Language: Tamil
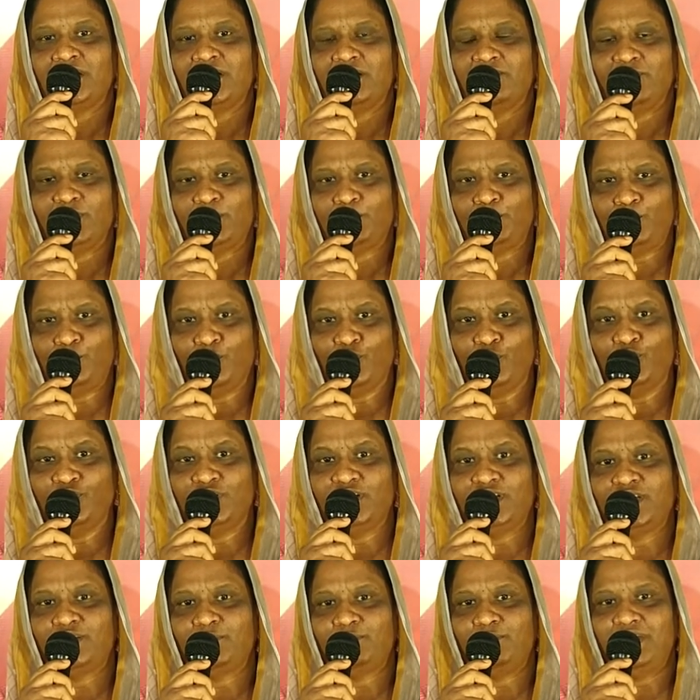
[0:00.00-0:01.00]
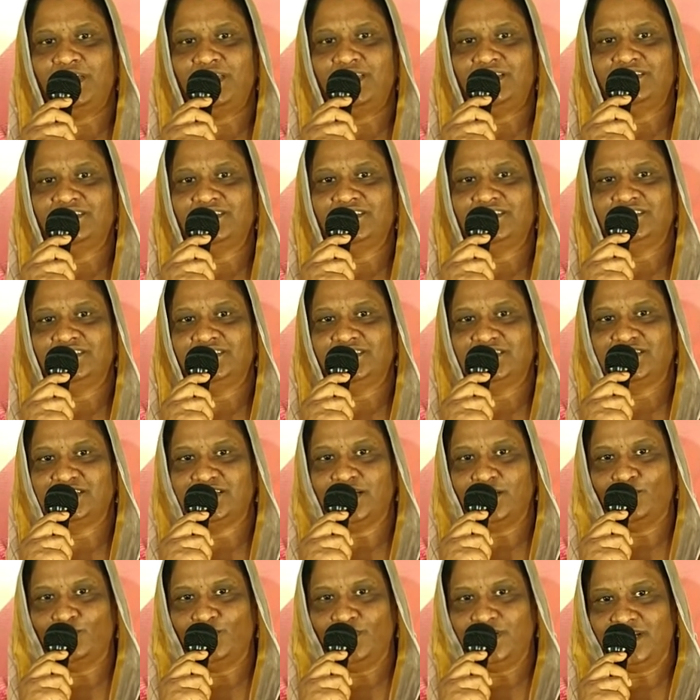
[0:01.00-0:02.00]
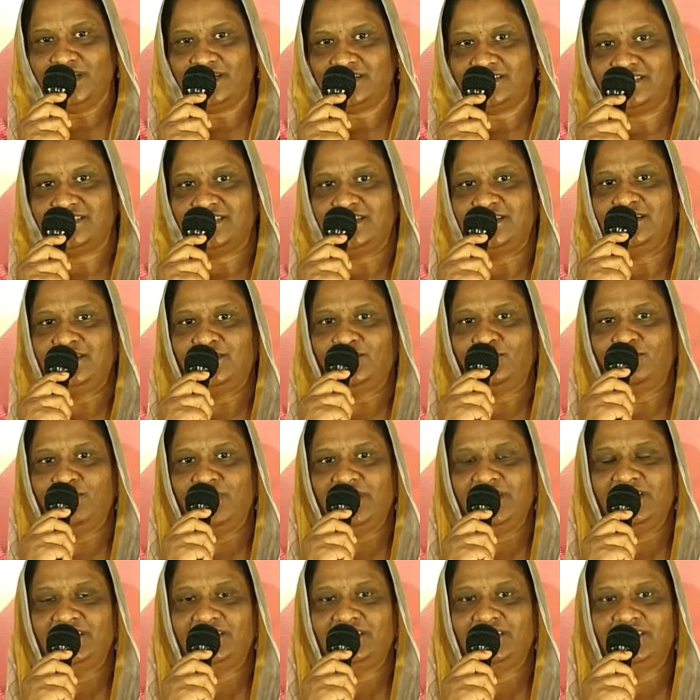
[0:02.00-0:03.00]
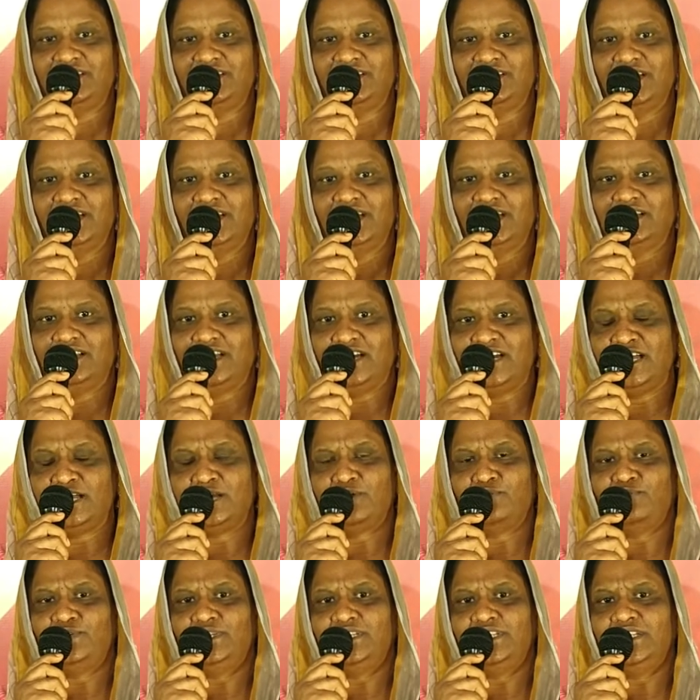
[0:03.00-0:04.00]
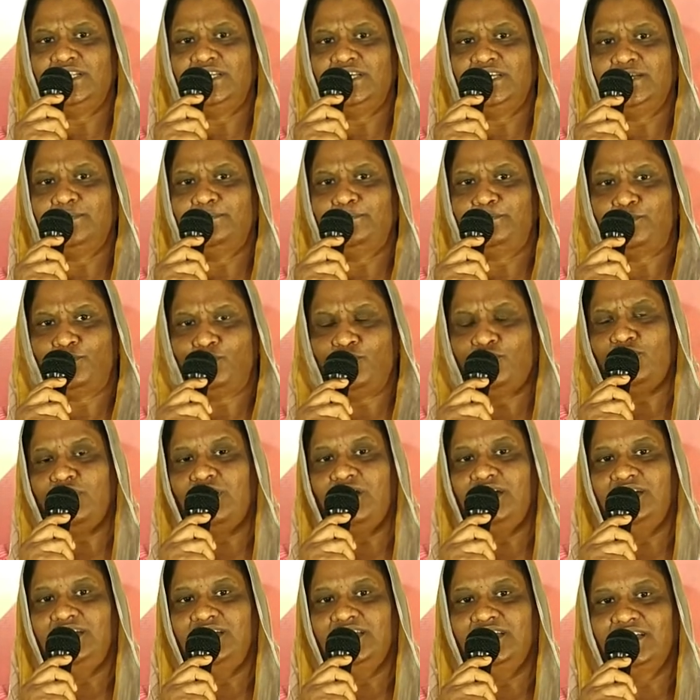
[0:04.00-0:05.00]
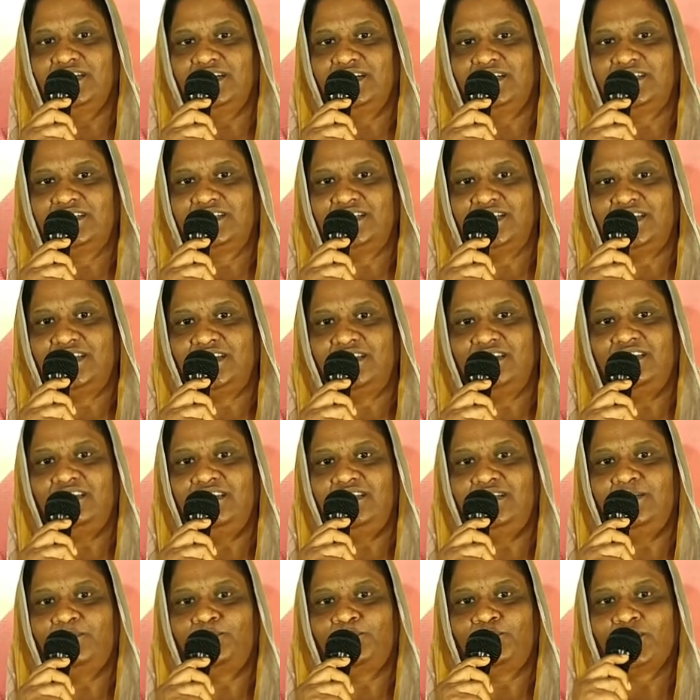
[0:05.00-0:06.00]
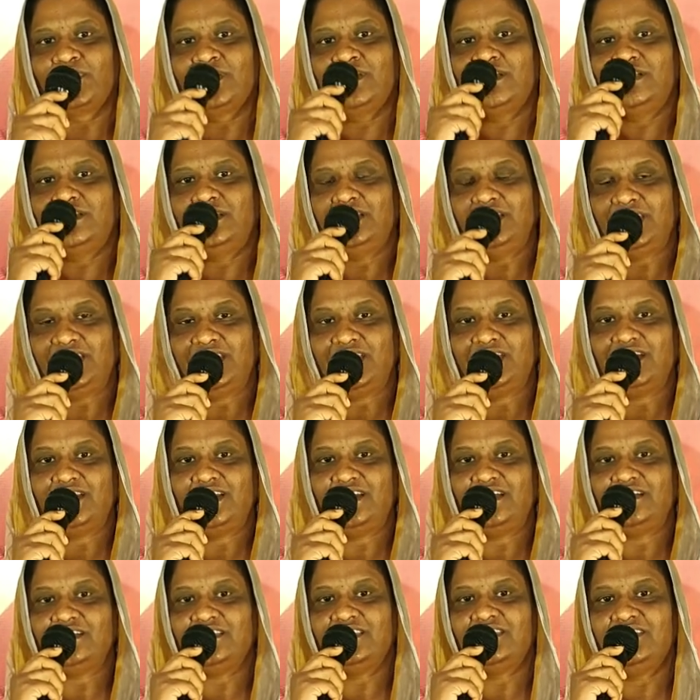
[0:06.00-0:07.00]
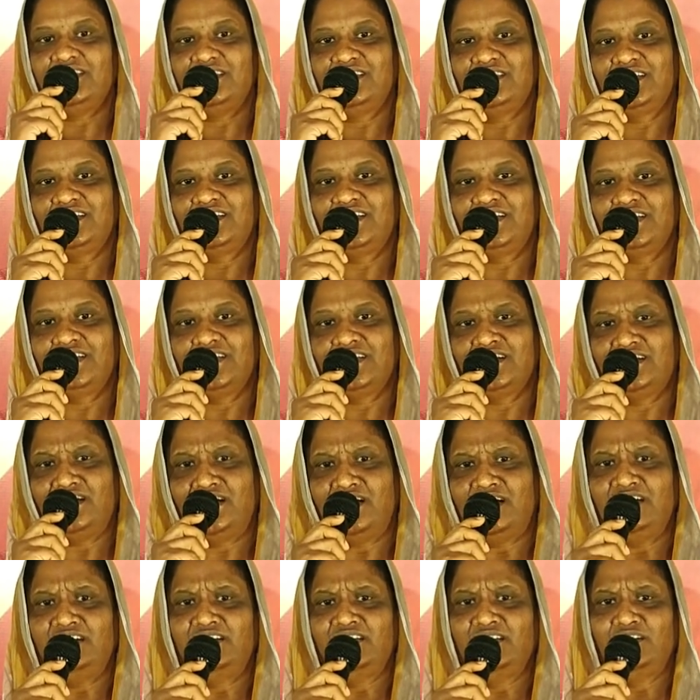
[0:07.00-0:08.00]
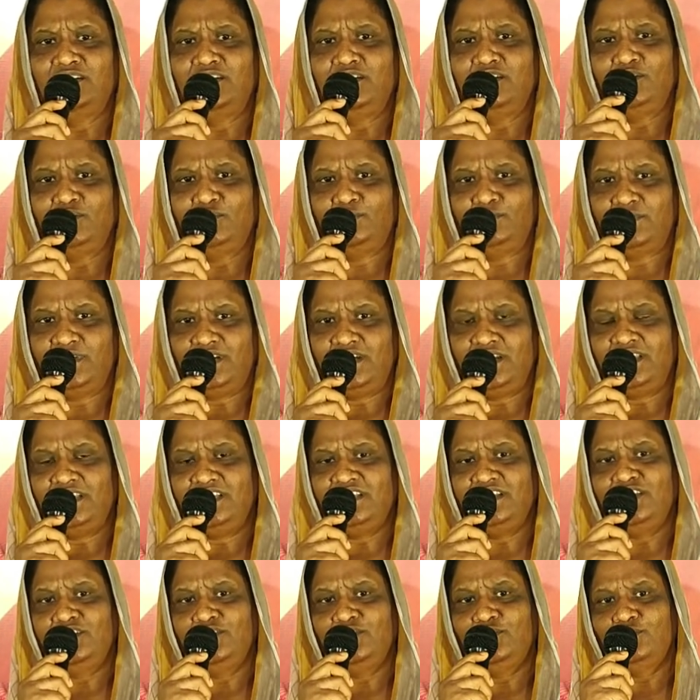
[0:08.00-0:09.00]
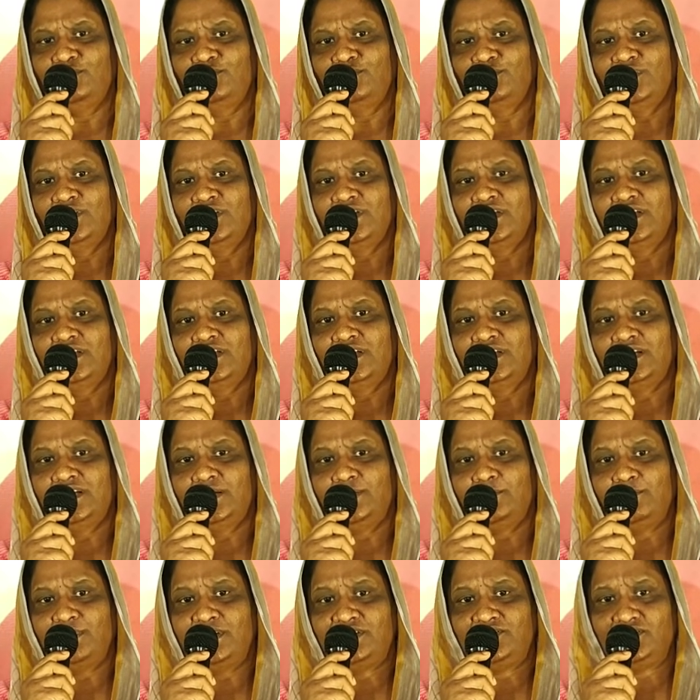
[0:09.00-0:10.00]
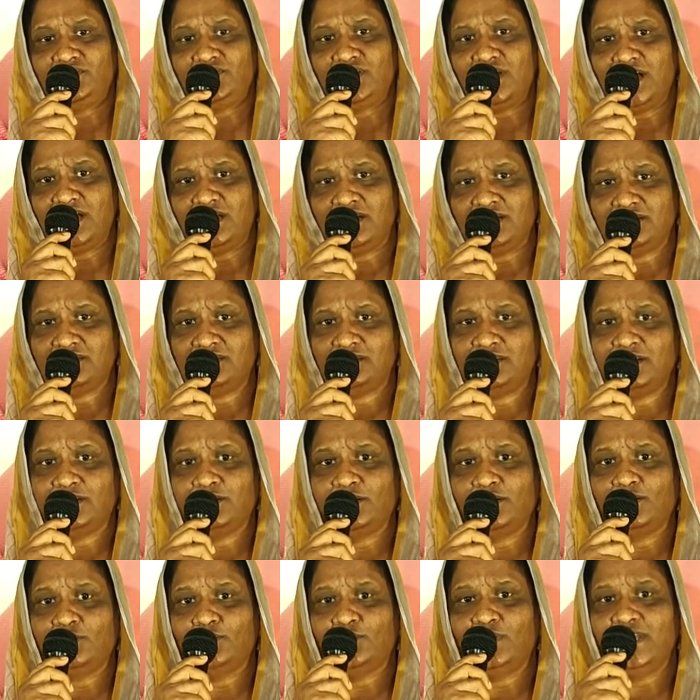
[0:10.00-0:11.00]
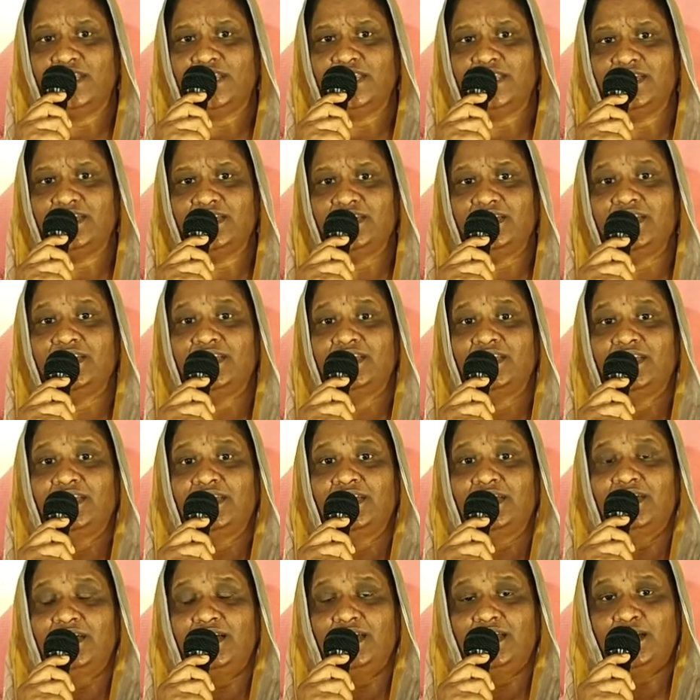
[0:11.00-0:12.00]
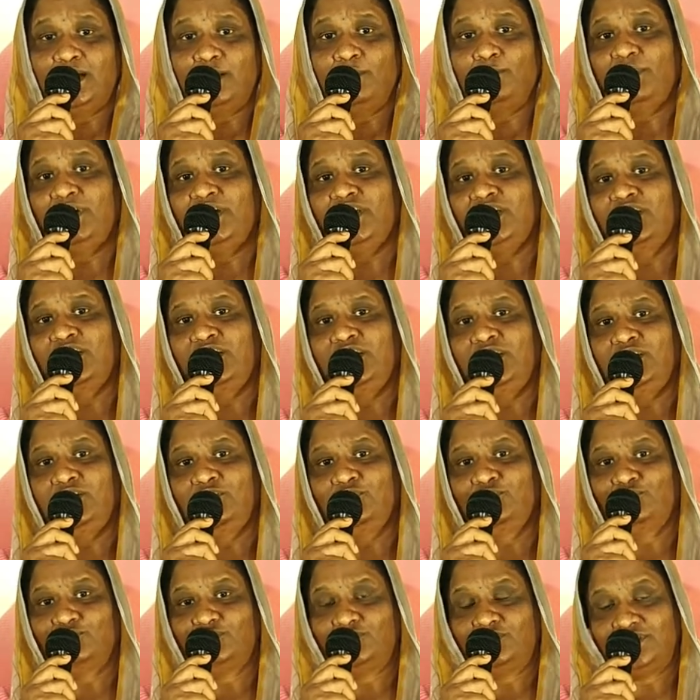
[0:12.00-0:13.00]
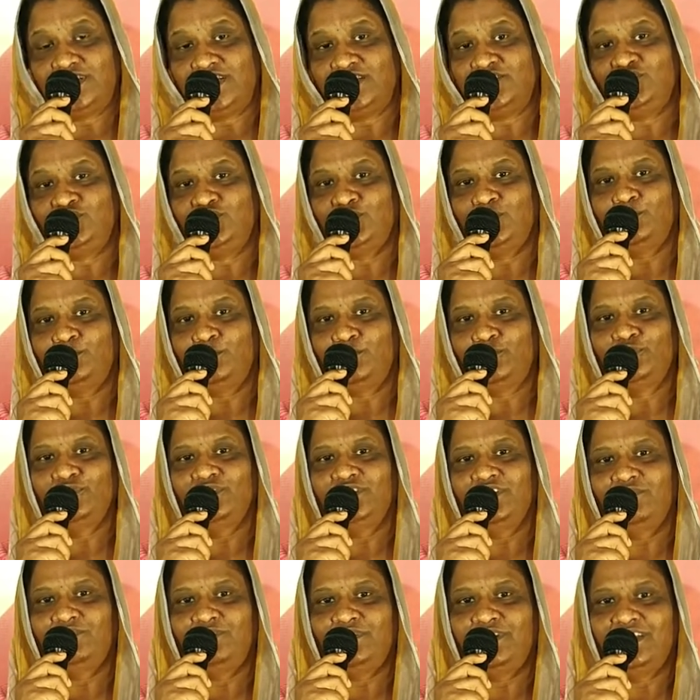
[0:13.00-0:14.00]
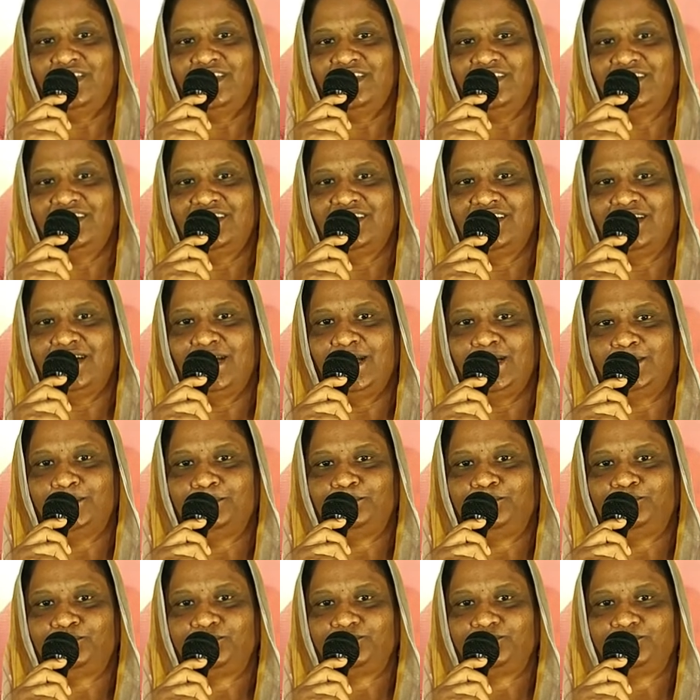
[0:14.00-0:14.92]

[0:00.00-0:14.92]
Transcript: அவர் போருக்கு பயந்து சவுல் அரசருக்கு பயந்து தனக்கு வந்த போராட்டங்களுக்கெல்லாம் நீங்களாகி இருக்க காடுகளிலும் மலையிலையும் மற்ற அரசர்களுடைய அரண்மனைகளிலும் தஞ்சம் புகுந்தவராய் இருக்கிறார்